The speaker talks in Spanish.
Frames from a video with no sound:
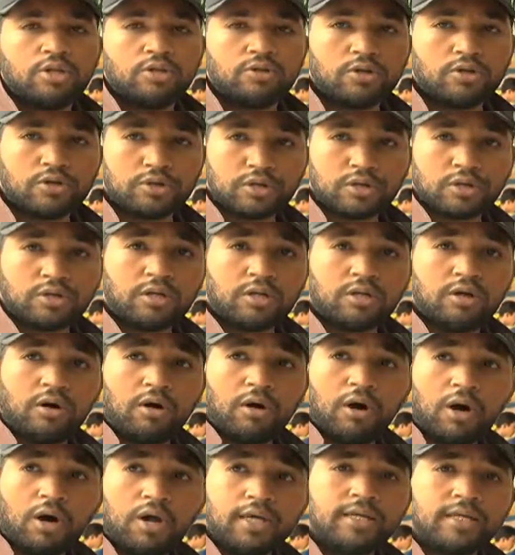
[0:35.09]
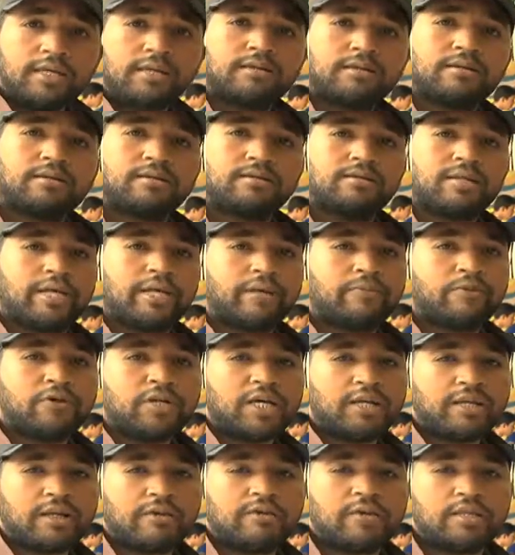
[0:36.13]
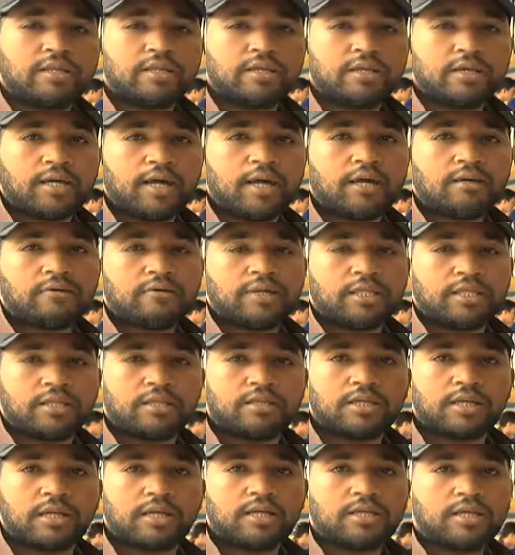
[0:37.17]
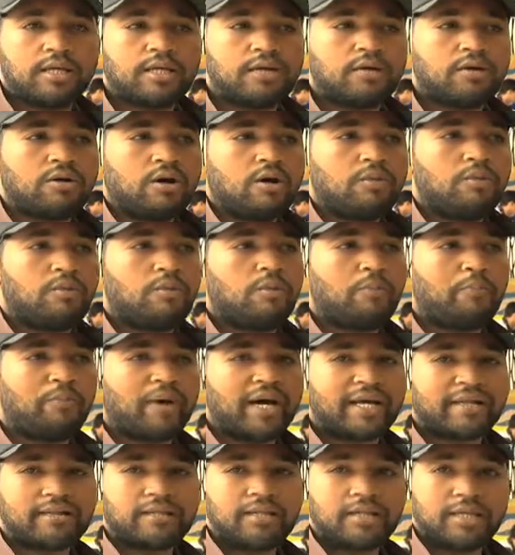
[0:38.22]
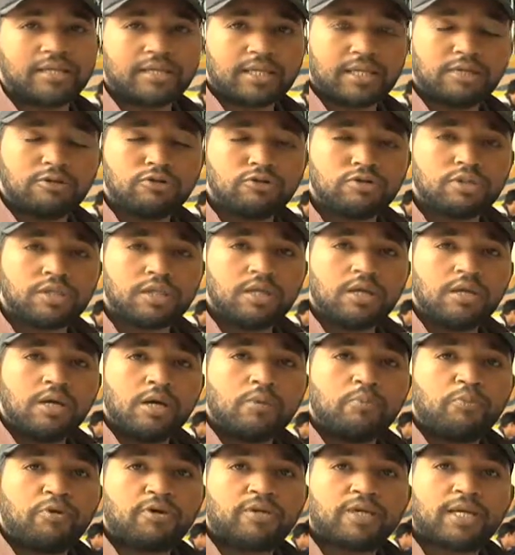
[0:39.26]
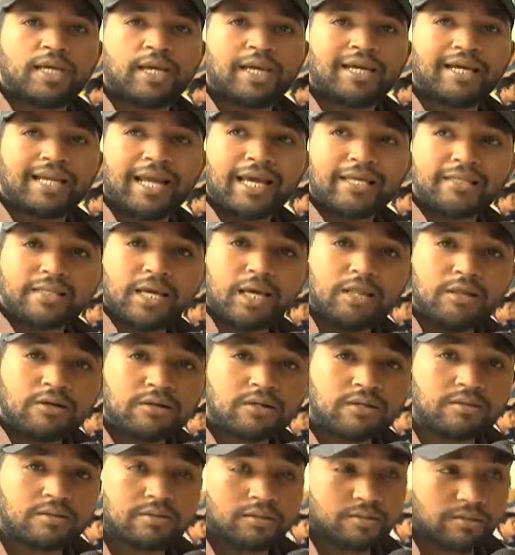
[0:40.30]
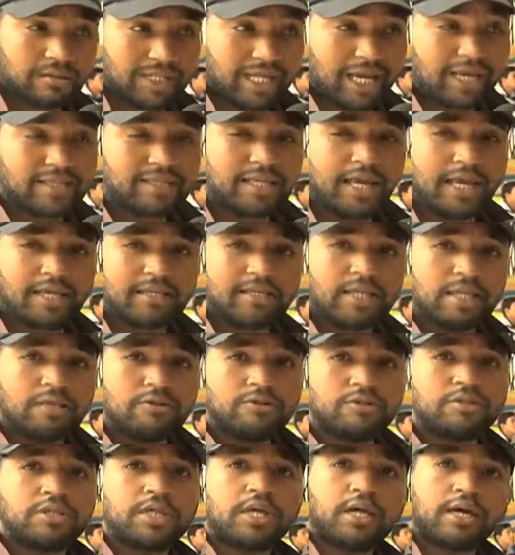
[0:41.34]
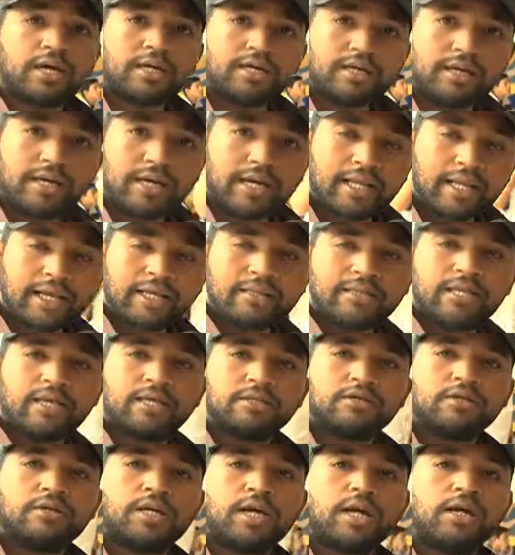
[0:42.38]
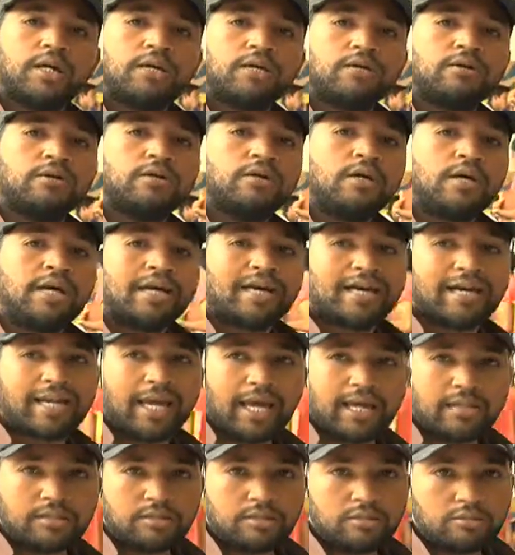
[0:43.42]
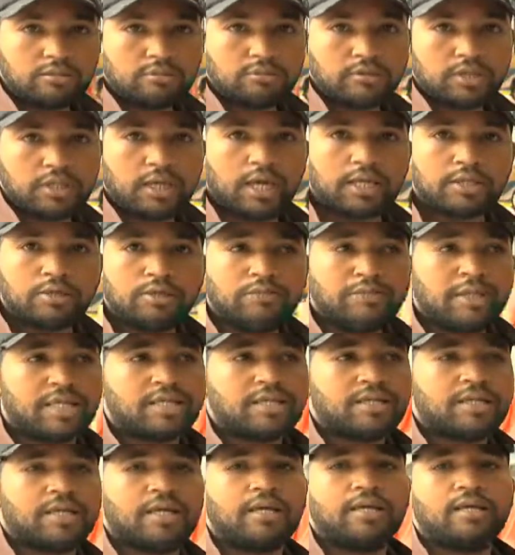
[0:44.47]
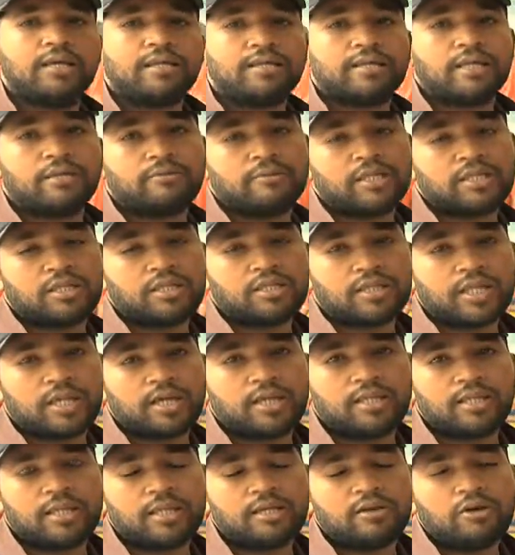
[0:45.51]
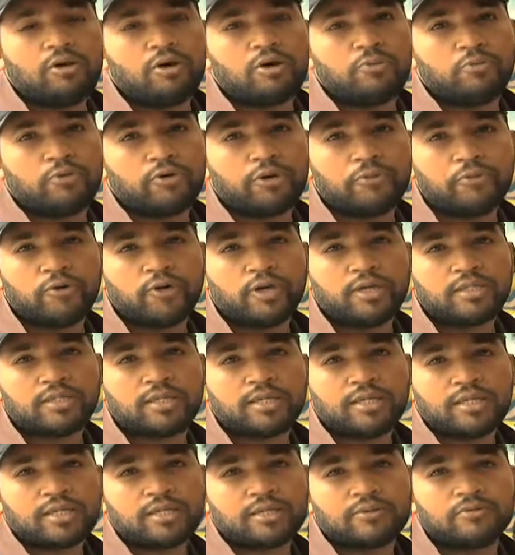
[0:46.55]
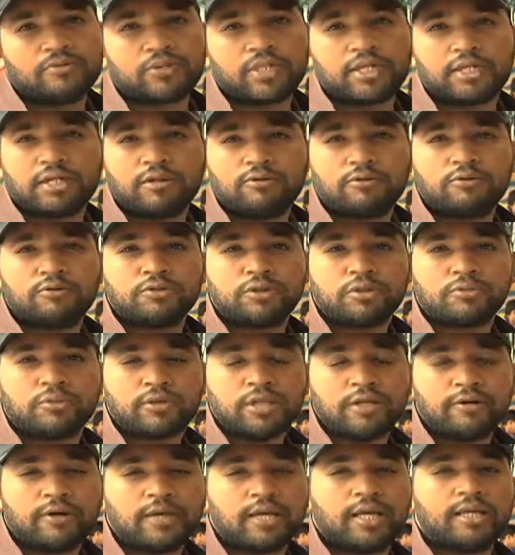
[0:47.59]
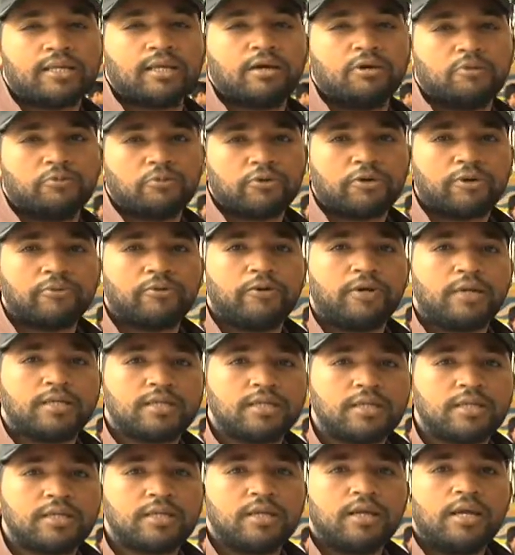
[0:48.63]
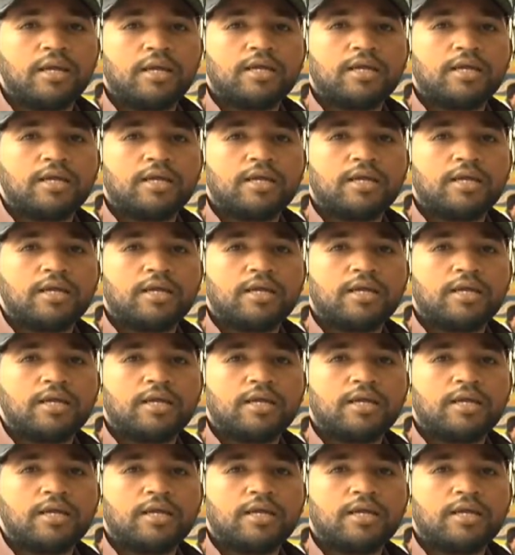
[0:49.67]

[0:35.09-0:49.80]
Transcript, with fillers: Nosotros hoy tenemos que reivindicar el 23 de enero como parte de esa lucha, porque gracias a, lo, gracias a esas luchas, gracias a esos caídos, gracias inclusive a esos mártires del 23 de enero, hoy podemos decir que tenemos una revolución bolivariana, hoy podemos decir